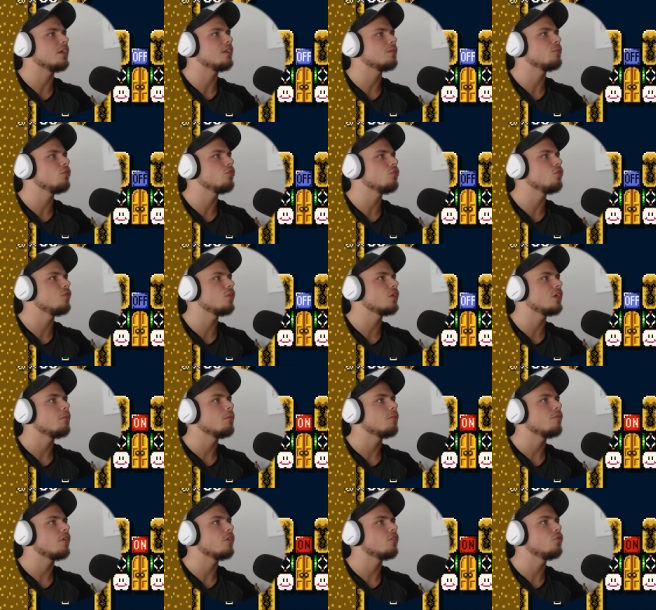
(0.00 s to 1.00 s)
Ich muss nur
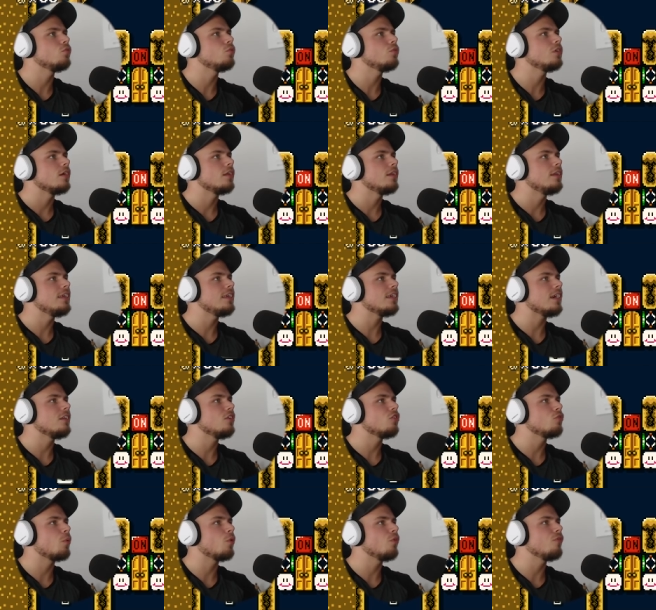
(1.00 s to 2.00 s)
wirklich versuchen, nicht an
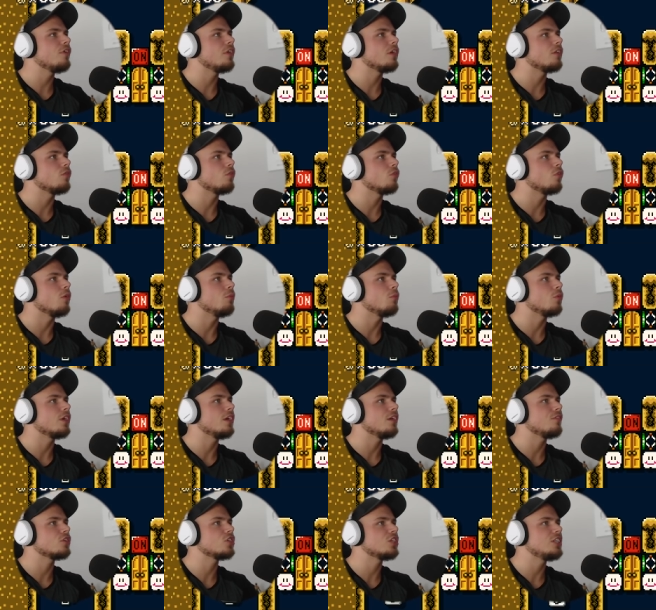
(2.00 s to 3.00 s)
die Sprungfeder zu kommen.
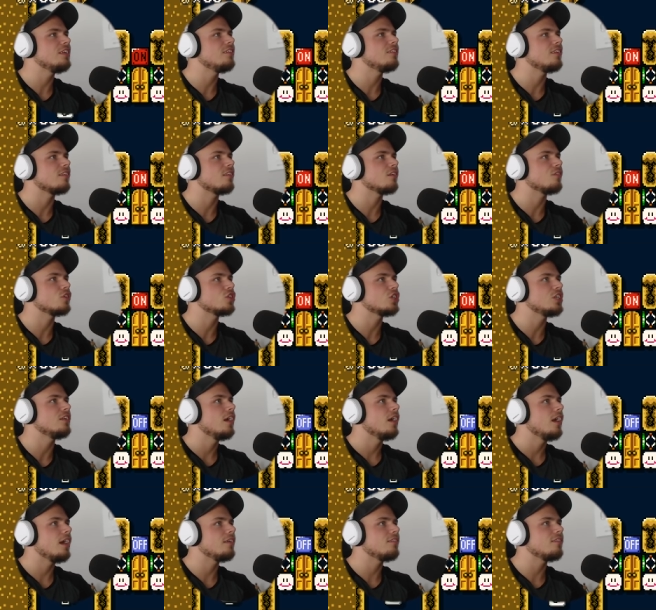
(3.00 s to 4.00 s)
Okay, ich verstehe es jetzt. Ich verstehe
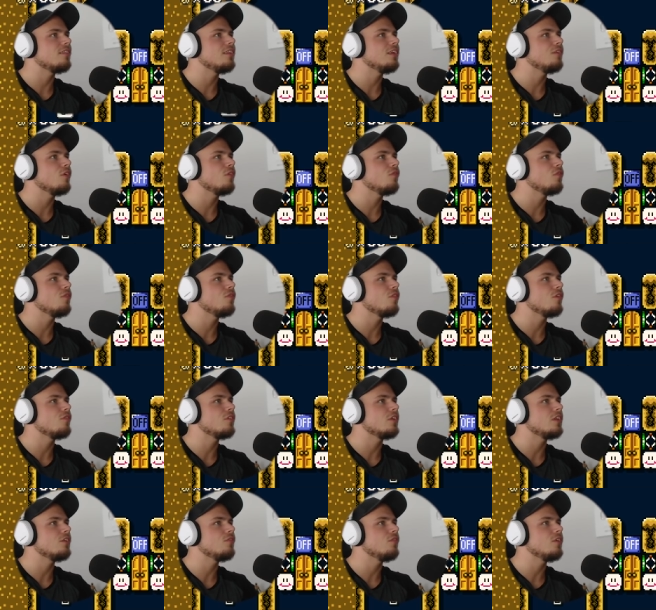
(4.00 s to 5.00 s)
es. Es ist nicht
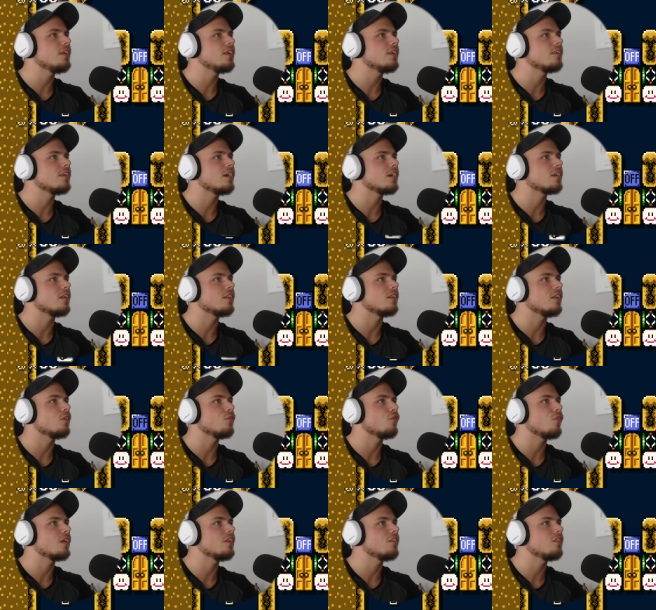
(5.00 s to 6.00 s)
50-50. Nicht wie ich gesagt hatte.
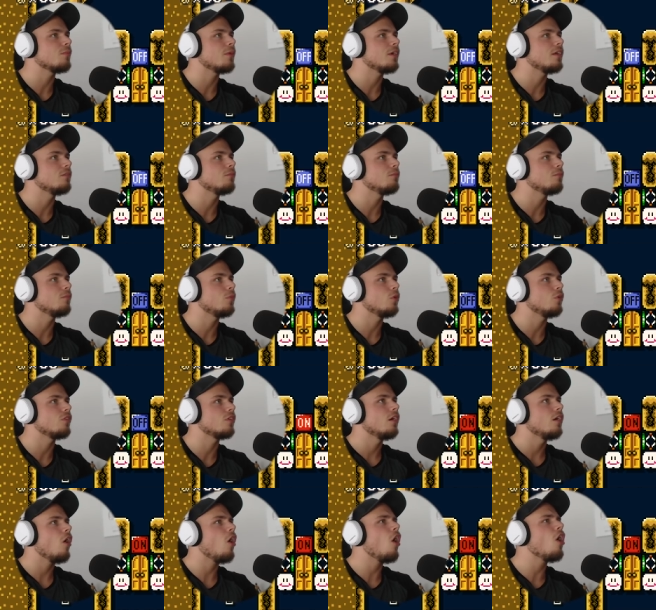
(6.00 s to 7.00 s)
Also vergisst meinen
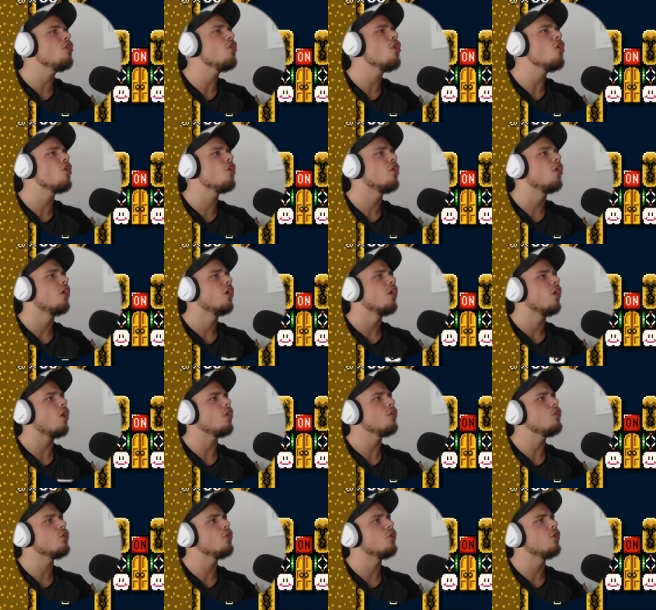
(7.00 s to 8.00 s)
Blödsinn. Oh nö.
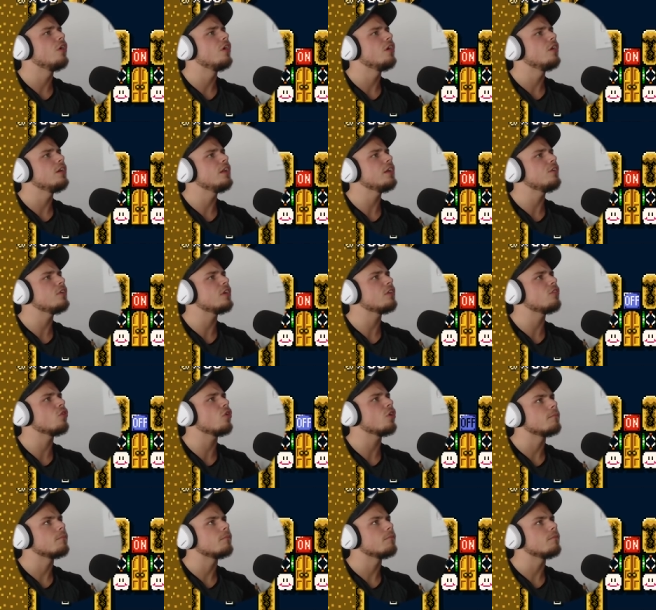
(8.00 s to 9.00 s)
Oh nö. Nicht wieder
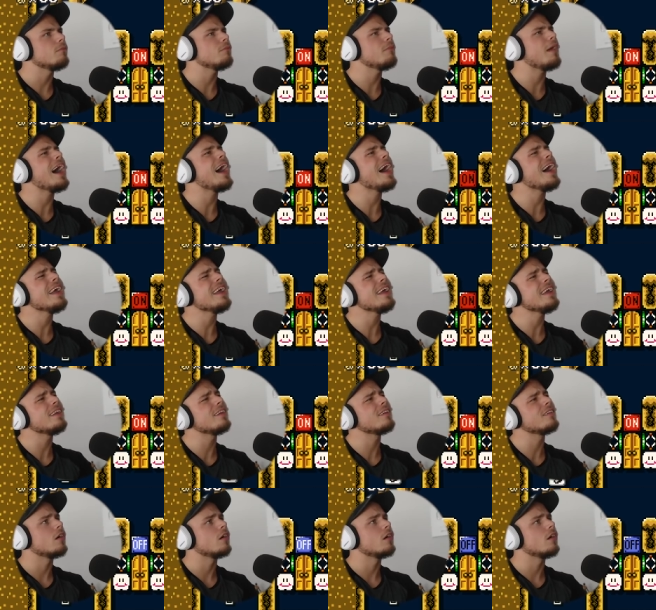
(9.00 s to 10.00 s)
zurück.
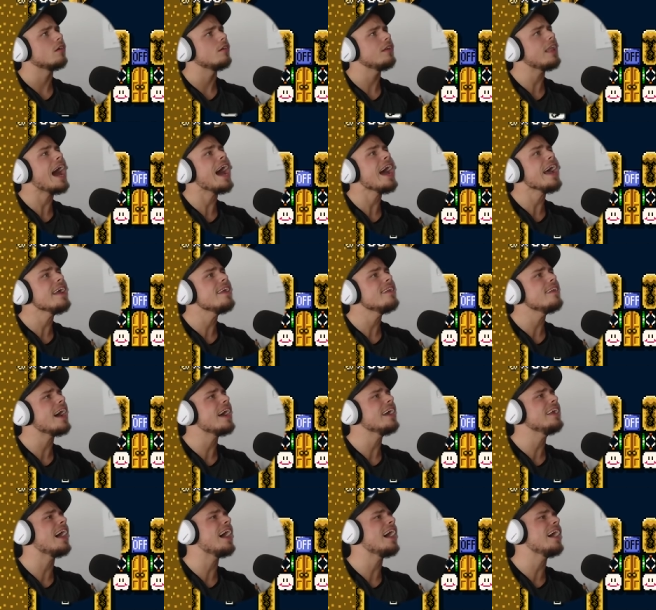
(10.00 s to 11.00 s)
Nein! Nein,
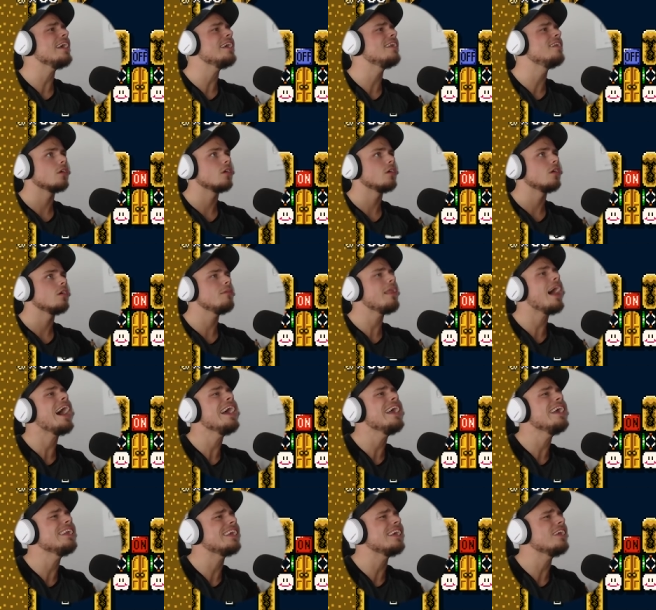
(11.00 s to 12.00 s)
nein, nein!
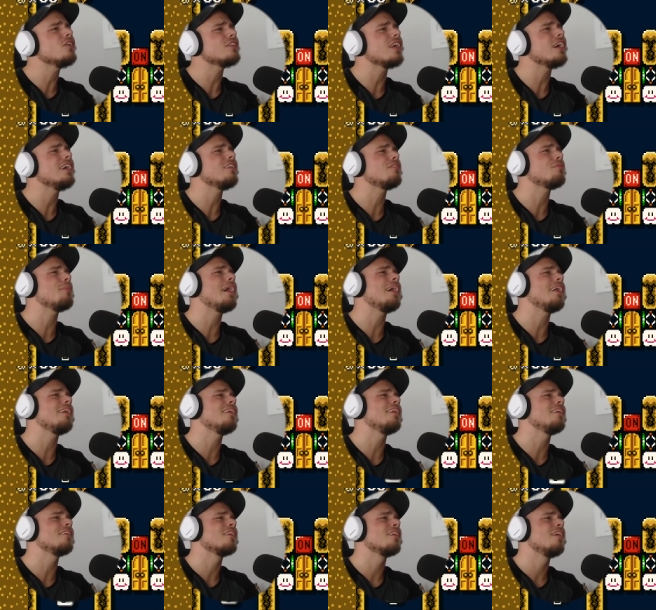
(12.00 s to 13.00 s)
Nein, geh doch da jetzt, Mann!